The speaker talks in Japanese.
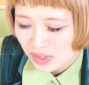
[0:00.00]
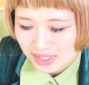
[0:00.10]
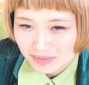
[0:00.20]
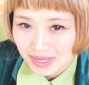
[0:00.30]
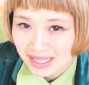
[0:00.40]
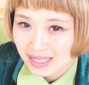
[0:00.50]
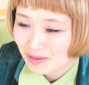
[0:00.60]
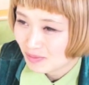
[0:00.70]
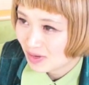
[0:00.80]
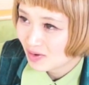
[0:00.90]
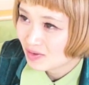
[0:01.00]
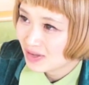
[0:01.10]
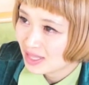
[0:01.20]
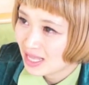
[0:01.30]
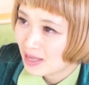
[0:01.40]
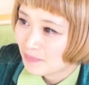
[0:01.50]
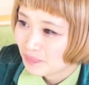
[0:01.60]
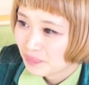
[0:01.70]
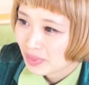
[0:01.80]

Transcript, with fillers: お島根の魅力はね